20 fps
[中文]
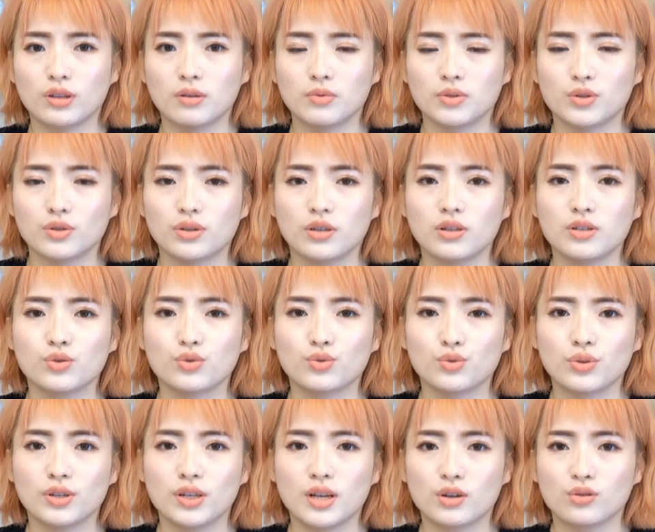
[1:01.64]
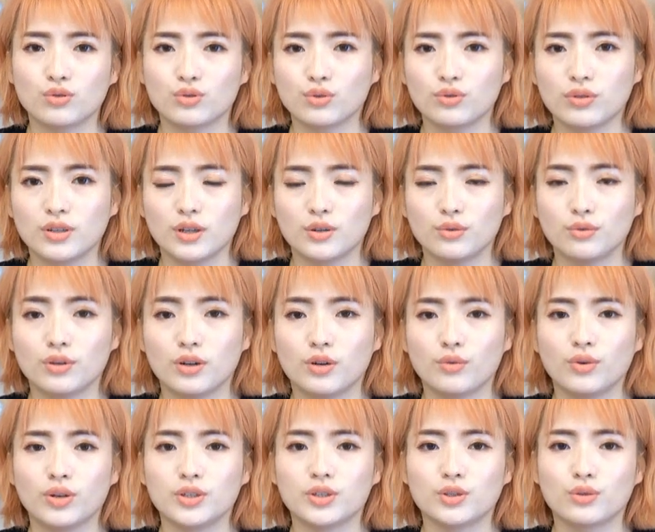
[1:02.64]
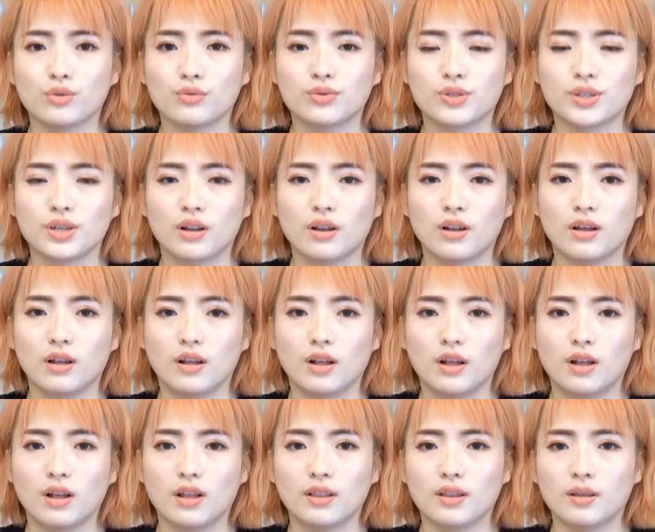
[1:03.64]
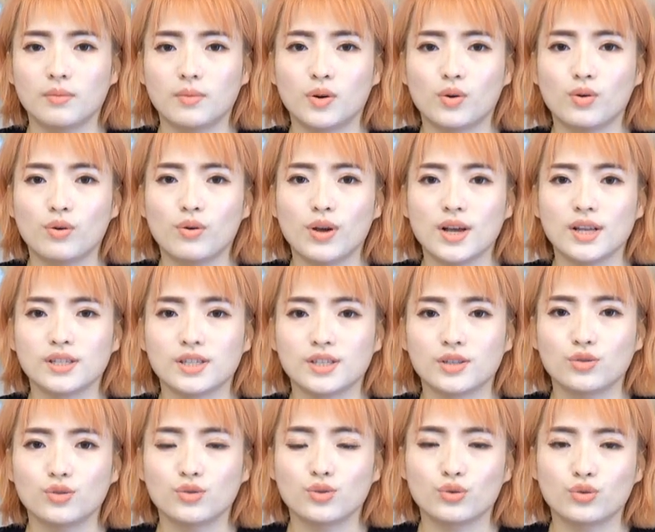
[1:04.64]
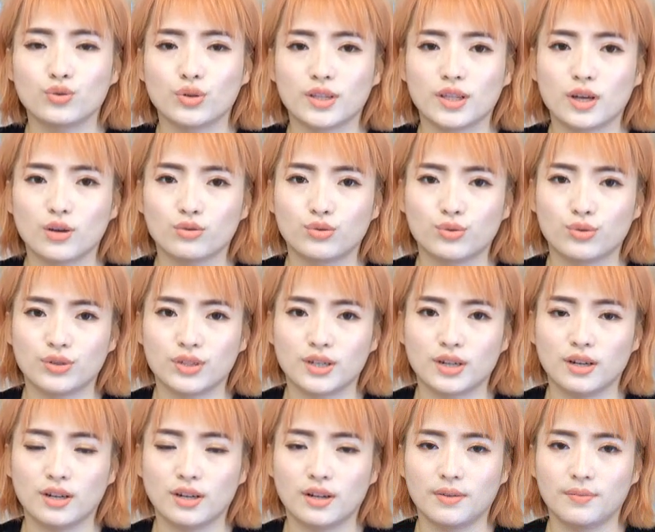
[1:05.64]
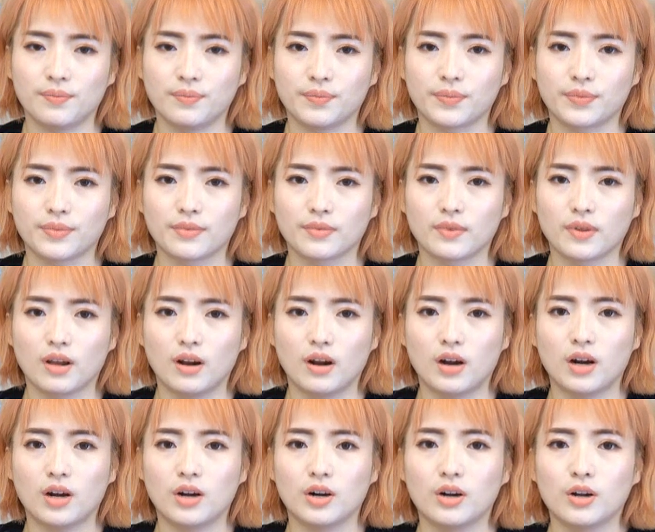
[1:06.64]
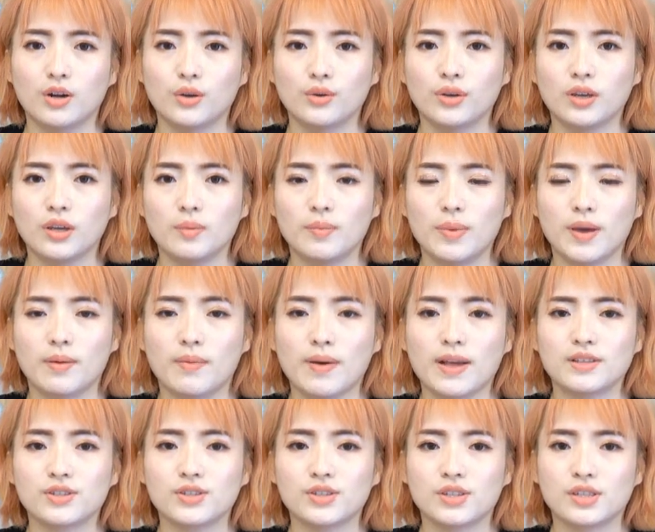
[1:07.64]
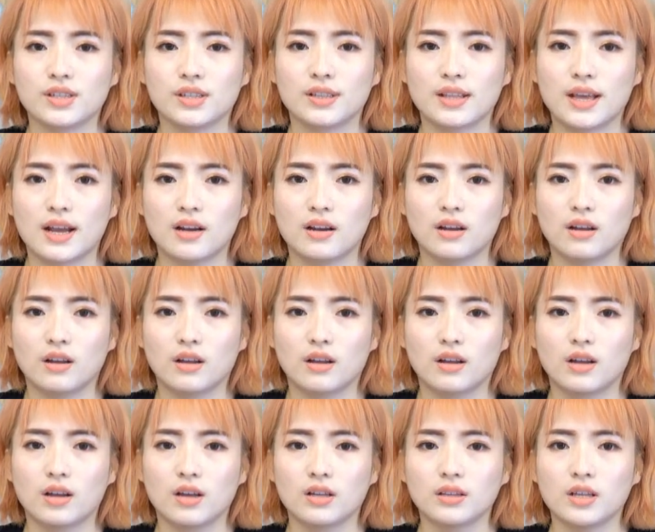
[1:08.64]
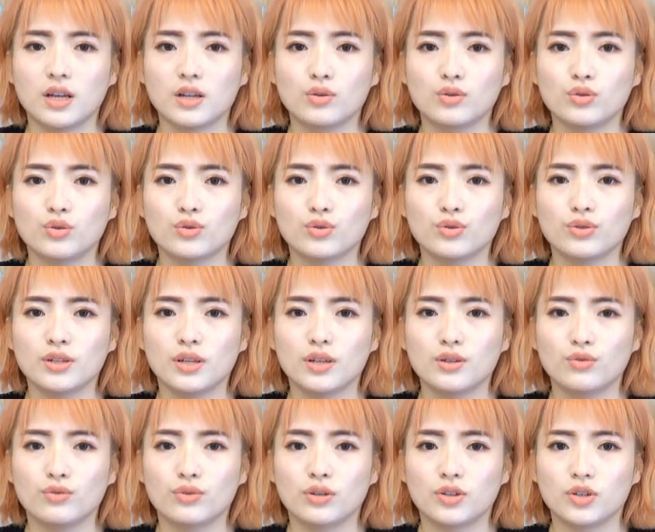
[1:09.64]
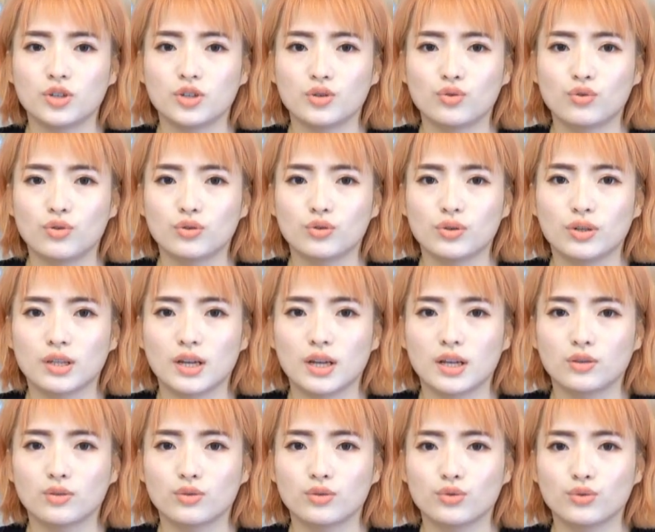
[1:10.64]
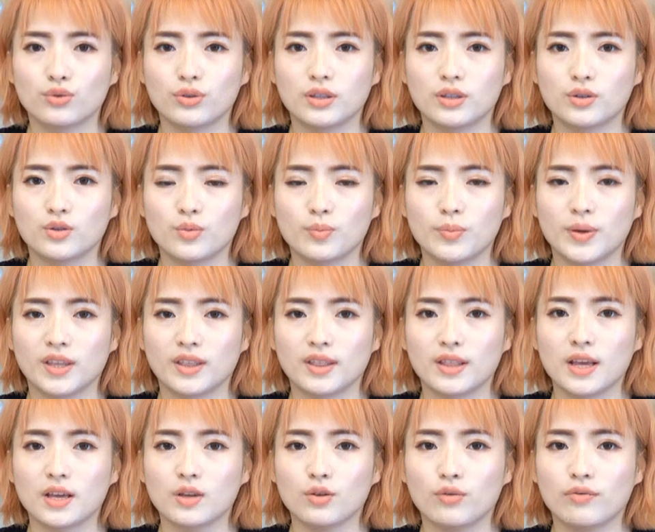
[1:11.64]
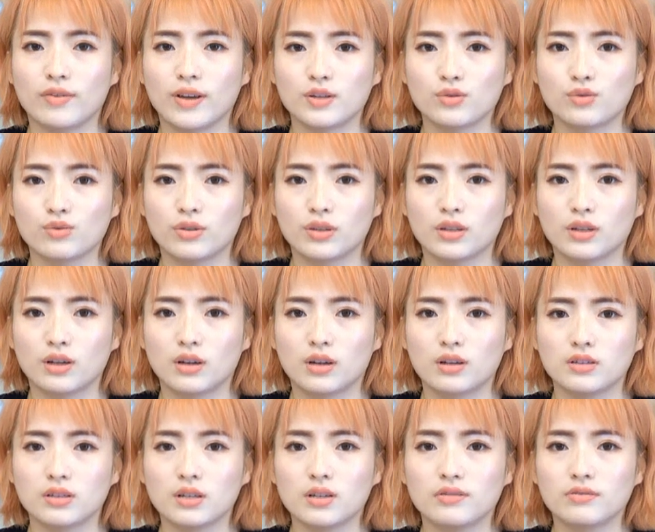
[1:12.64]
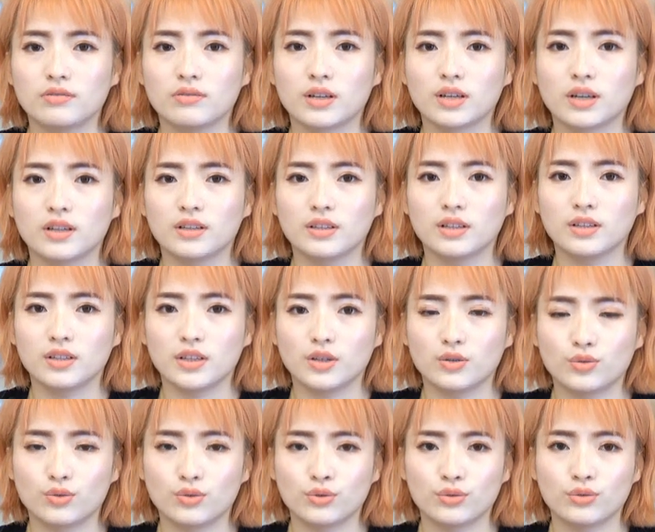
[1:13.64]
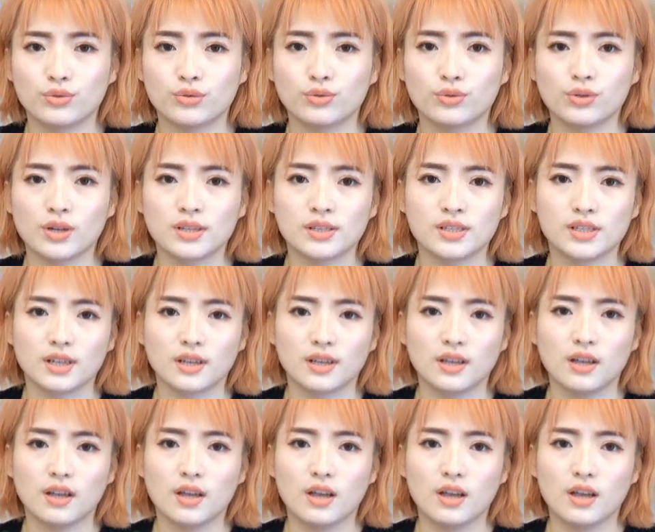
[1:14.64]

那么就更足以让中年女人为之动情了，那么婚外情就水到渠成了。二，愿意陪伴自己的男人，大多数中年女人的生活状态都属于那种平淡又繁琐的，丈夫肯定得去赚钱，